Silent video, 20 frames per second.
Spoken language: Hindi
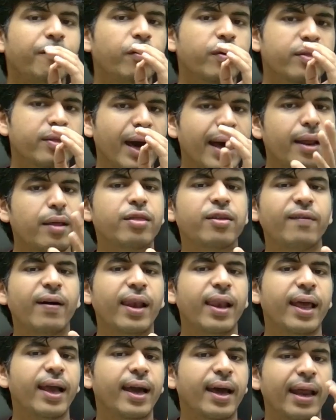वो सारे सवाल
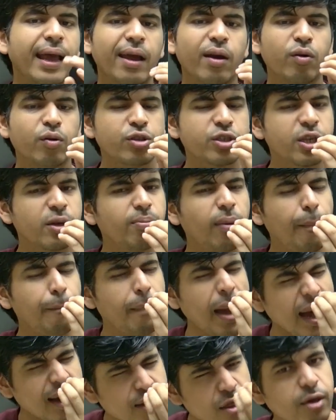लेकर आया हूं जिनमें
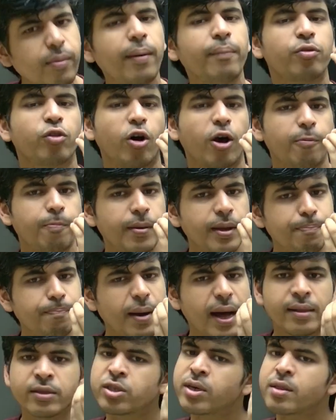मैक्सिमम तौर पे
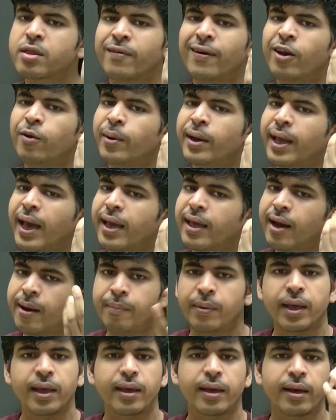पांच छह सवालों में डायग्राम
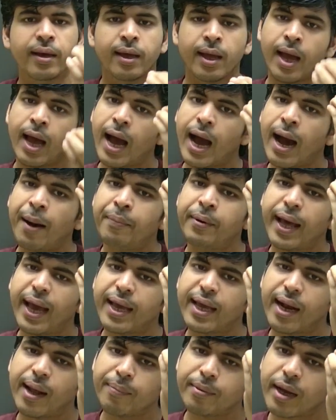नहीं है हम
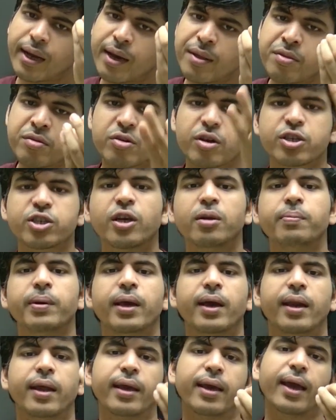डायग्राम का कंस्ट्रक्शन भी
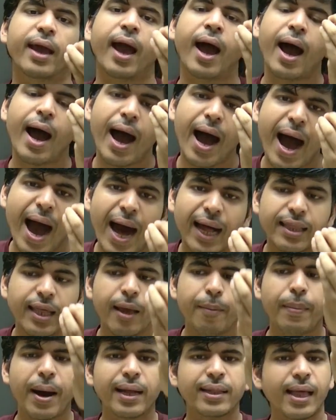करेंगे आधी
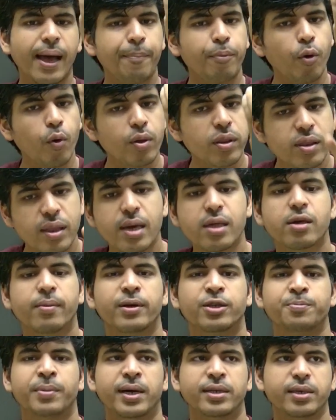बात आपको उससे ही
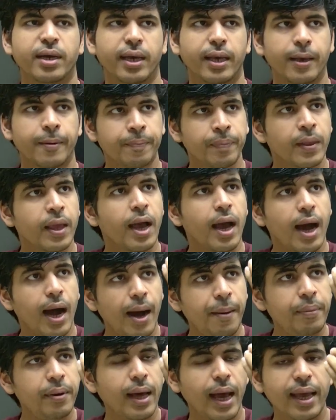समझ में आ जाएगी
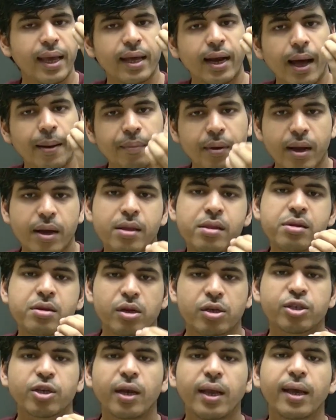हम डायग्राम का
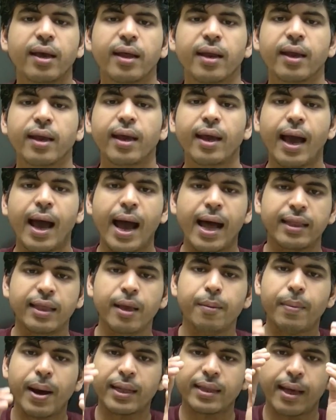कंस्ट्रक्शन ही करेंगे आधी
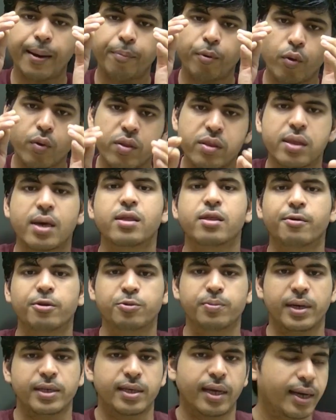बात आपको उससे ही समझ
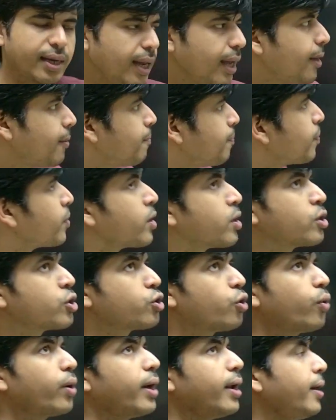में आ जाएगी ठीक
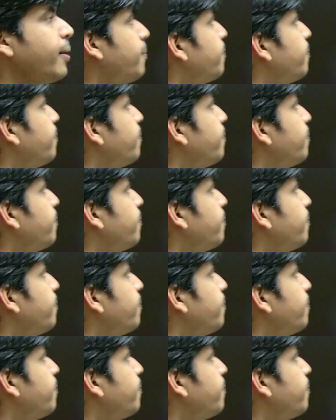शुरू करें